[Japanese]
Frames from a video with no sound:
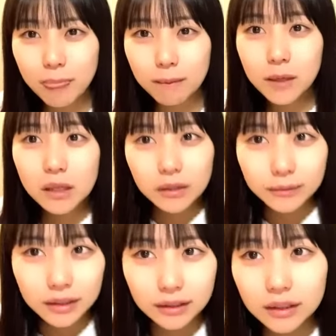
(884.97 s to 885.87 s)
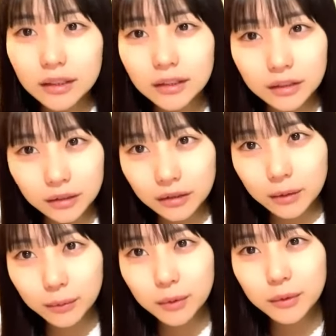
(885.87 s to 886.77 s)
ミクは全然いいですよで
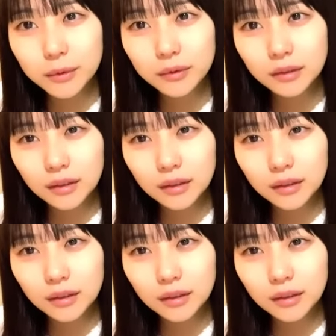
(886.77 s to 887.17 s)
も